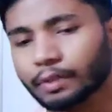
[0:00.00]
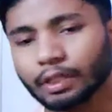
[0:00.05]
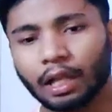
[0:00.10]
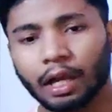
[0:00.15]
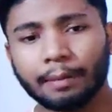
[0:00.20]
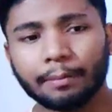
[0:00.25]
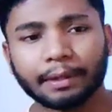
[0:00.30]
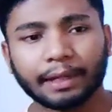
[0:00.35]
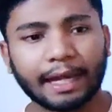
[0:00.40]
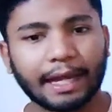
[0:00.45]

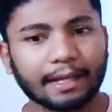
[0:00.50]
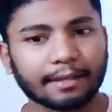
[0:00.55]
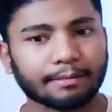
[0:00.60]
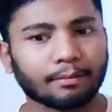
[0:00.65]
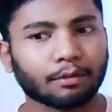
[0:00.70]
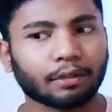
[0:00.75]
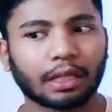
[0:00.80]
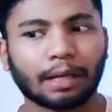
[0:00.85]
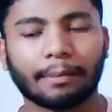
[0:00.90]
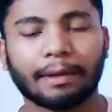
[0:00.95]
हम कैश
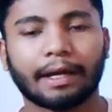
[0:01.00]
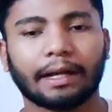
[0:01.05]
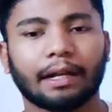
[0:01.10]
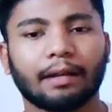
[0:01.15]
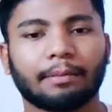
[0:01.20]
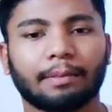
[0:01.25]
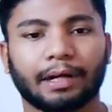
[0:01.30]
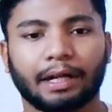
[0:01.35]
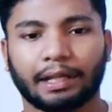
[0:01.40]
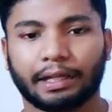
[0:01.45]
बुक के बारे
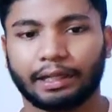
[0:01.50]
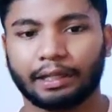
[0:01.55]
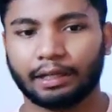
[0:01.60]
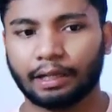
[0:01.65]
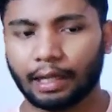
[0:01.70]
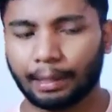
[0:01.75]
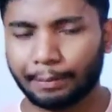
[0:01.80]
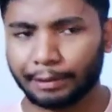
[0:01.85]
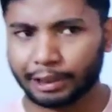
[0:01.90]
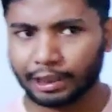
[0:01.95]
में पढ़ेंगे
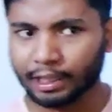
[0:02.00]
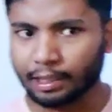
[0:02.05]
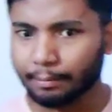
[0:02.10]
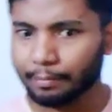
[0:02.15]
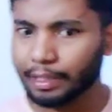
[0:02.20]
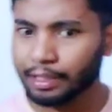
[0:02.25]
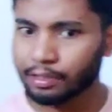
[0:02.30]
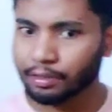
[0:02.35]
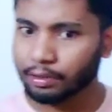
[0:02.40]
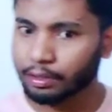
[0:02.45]
अभी तक
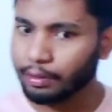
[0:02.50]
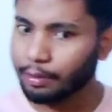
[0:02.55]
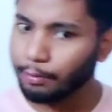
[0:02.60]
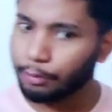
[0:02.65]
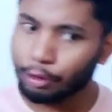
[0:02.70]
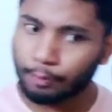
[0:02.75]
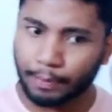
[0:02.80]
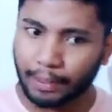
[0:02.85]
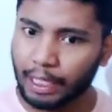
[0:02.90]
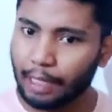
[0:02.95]
हमने जितने भी
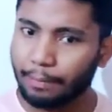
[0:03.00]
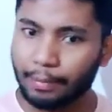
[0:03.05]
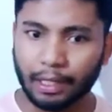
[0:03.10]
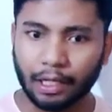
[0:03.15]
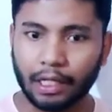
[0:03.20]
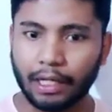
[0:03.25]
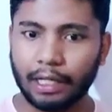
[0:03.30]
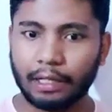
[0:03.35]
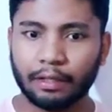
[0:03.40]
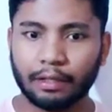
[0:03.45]
बुक पढ़े पढ़
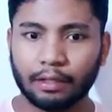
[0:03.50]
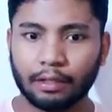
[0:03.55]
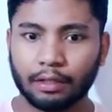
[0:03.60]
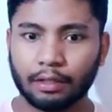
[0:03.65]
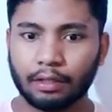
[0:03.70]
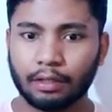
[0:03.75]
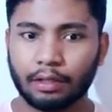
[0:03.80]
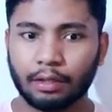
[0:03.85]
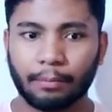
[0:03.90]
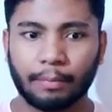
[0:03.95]
लिए
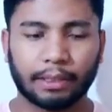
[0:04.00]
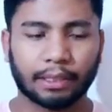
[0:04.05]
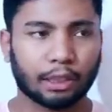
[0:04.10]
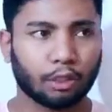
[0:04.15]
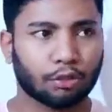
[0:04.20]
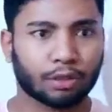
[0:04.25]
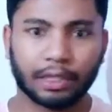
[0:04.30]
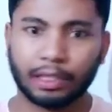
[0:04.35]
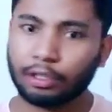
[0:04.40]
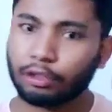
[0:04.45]
पता कि
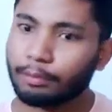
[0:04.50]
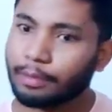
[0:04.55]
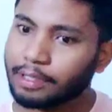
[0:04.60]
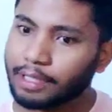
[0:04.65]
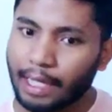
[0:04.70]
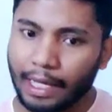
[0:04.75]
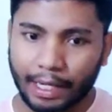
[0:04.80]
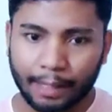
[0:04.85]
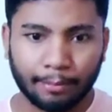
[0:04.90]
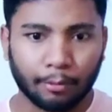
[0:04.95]
उसके अंदर तुमने
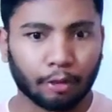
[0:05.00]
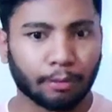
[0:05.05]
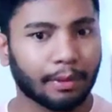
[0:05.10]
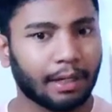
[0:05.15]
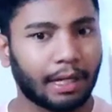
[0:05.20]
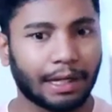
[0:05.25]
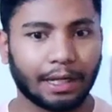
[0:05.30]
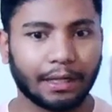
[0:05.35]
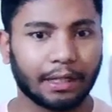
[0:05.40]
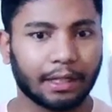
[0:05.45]
सारे बुक
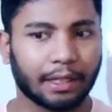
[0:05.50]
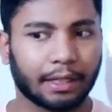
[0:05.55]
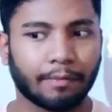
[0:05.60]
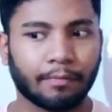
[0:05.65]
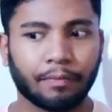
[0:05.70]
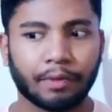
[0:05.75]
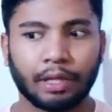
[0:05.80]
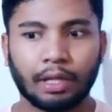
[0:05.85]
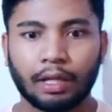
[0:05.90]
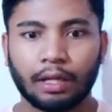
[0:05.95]
बना लिए थे
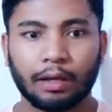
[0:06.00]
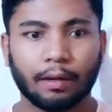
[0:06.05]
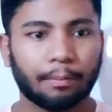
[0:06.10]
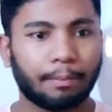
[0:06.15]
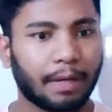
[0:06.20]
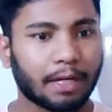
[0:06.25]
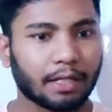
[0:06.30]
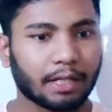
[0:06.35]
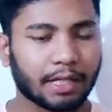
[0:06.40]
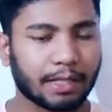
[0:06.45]

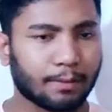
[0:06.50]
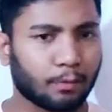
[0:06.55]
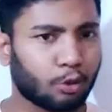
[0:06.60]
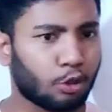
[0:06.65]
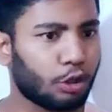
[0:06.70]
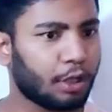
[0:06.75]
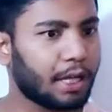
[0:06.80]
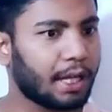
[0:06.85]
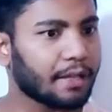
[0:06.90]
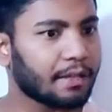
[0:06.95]
परचेज बुक
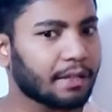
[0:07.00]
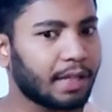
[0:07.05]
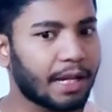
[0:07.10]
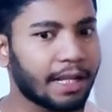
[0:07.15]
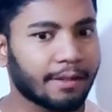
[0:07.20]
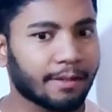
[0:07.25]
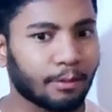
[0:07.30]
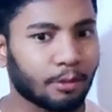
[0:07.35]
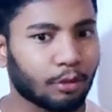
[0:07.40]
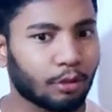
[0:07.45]
हो गया
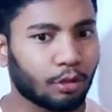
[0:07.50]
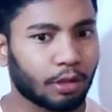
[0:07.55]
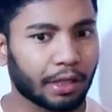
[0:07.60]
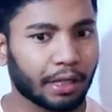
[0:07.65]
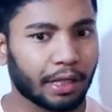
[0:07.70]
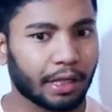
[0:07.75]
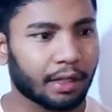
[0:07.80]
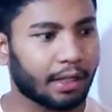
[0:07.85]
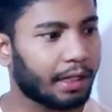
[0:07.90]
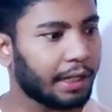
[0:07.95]
सेल्स बुक हो
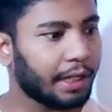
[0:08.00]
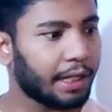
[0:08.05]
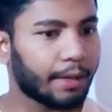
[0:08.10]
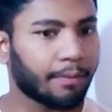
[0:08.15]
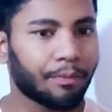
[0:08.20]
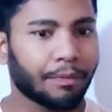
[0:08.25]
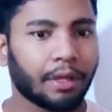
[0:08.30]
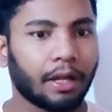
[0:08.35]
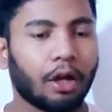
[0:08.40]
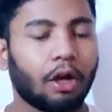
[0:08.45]
गया ठीक
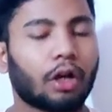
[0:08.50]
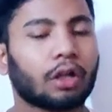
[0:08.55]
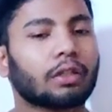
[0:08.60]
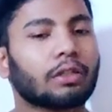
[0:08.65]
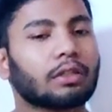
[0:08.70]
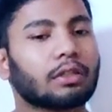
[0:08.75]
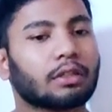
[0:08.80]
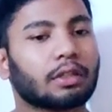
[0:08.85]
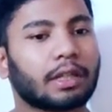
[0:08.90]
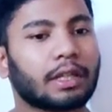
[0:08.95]
है और
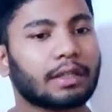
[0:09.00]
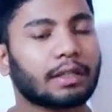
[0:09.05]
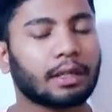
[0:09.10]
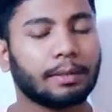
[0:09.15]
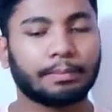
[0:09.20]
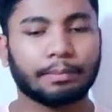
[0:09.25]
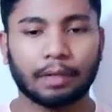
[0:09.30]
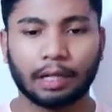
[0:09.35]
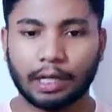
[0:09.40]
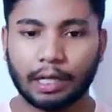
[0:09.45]
किसी
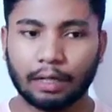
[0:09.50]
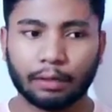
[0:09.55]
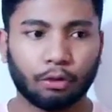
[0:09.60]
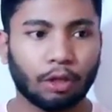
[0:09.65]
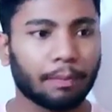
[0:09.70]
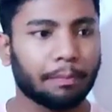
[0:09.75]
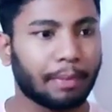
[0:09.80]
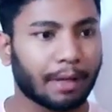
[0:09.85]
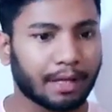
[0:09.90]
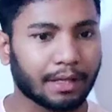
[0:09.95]
अगर
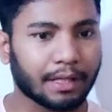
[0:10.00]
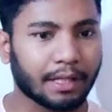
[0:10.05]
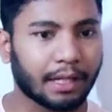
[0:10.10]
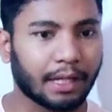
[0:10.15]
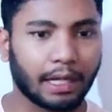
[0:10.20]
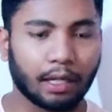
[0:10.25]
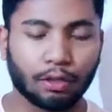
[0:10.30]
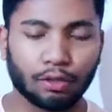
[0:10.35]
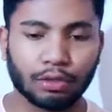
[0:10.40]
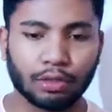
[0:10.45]
कोई पर्सन
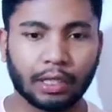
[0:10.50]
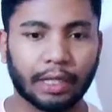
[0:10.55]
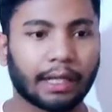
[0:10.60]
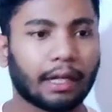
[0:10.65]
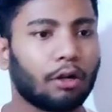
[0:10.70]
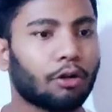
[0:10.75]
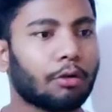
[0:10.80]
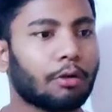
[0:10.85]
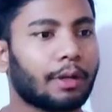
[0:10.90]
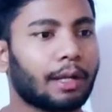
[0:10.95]
है उसके
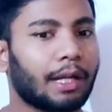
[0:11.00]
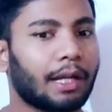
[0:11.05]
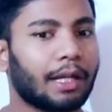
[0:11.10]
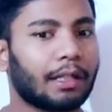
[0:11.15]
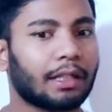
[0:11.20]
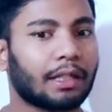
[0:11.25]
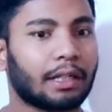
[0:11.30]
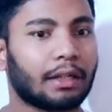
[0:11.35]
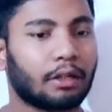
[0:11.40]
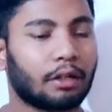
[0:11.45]
अकाउंट भी बना लिया
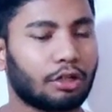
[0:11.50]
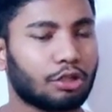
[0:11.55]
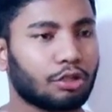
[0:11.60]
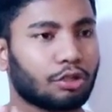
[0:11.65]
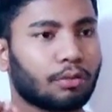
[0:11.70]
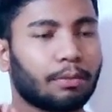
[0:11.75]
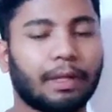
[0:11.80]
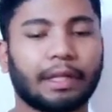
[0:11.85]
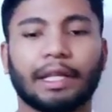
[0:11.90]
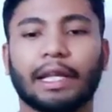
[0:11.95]
था और जो
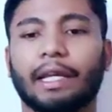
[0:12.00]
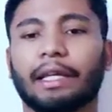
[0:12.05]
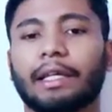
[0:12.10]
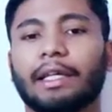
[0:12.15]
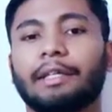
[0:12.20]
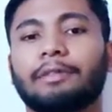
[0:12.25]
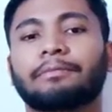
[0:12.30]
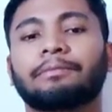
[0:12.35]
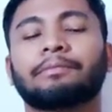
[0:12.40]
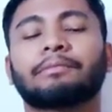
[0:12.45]
तुमने क्या है
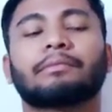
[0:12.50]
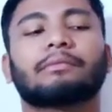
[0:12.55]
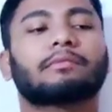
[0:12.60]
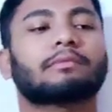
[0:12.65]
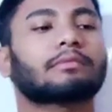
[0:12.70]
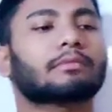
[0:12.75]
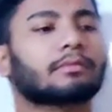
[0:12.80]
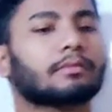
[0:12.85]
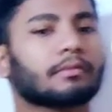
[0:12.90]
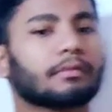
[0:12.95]
कि
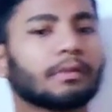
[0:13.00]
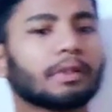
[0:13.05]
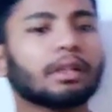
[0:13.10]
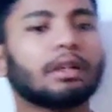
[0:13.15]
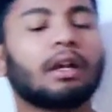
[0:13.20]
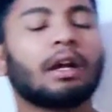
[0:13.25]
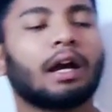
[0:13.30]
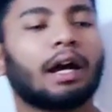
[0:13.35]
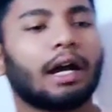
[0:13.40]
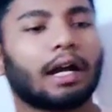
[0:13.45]

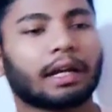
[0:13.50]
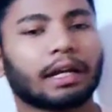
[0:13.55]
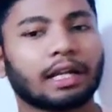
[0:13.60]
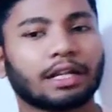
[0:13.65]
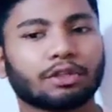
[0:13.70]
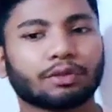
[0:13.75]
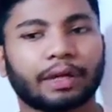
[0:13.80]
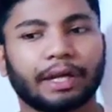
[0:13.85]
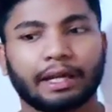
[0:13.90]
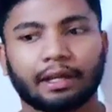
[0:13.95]
अगला
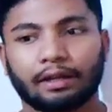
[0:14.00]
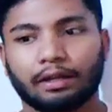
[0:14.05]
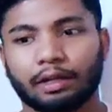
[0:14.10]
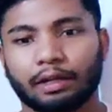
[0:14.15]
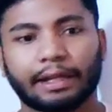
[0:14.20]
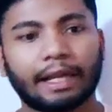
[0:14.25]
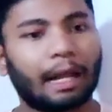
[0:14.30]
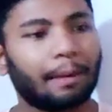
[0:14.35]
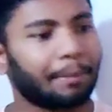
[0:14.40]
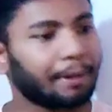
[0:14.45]
जो है
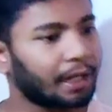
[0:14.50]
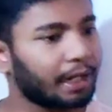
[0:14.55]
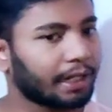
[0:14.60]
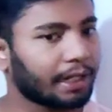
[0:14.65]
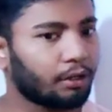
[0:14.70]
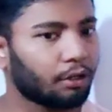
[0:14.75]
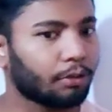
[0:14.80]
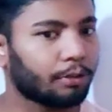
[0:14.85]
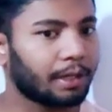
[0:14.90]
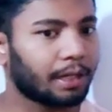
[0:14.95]
कैपिटल
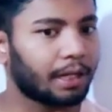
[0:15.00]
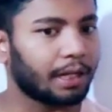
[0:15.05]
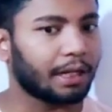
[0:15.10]
अकाउंट बना